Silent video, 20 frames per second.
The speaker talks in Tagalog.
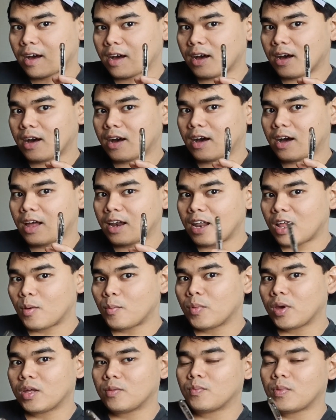uh,
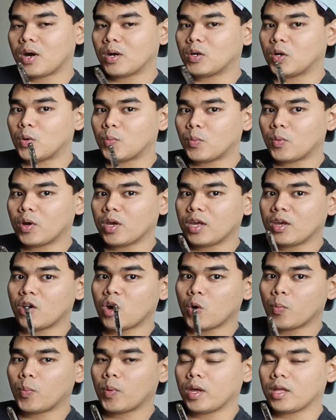alamin bago mo
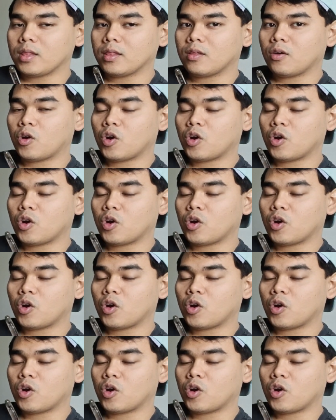i-open